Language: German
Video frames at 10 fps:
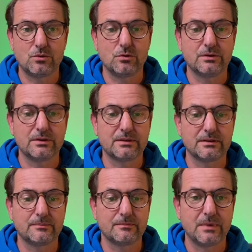Und
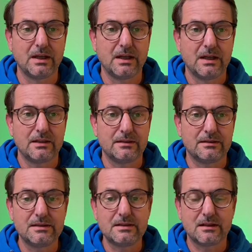ähm,
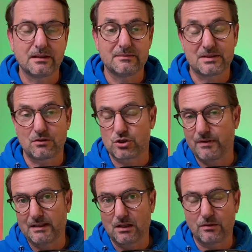hier ist auch
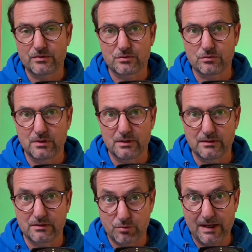schwer darauf zu
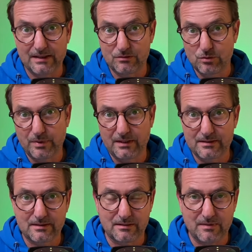äh, traden
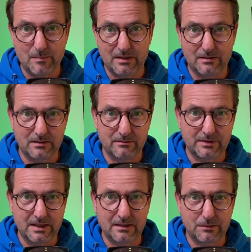übrigens. Äh, wenn man auf
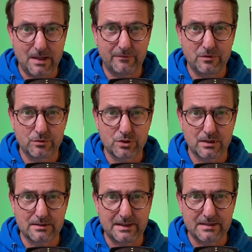den Henry Hub
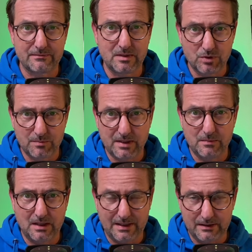Future setzen will, muss man
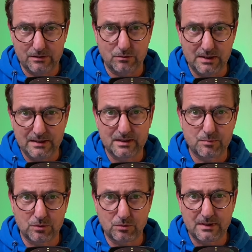immer ein rollierendes
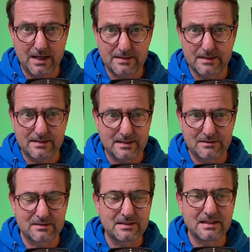Produkt einsetzen. Also
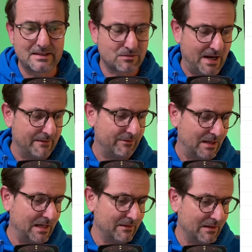ist nicht ganz so
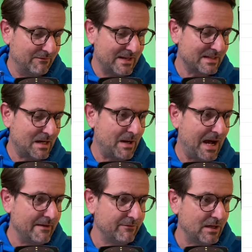einfach. Was aber
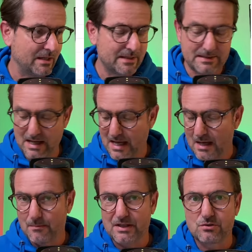einfacher ist,
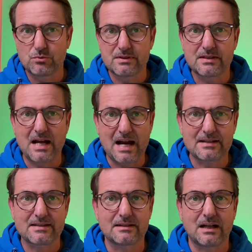man sucht sich
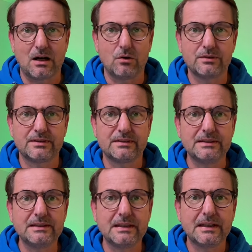Aktien raus,
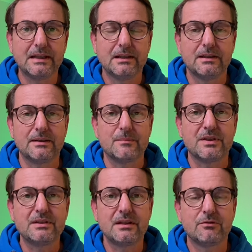die ähm,
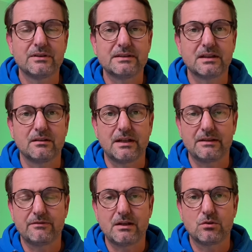hier von dieser
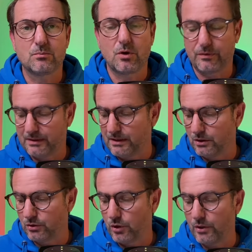Entwicklung
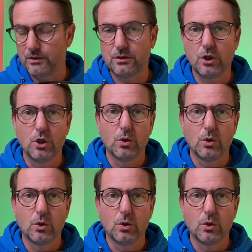profitieren könnten.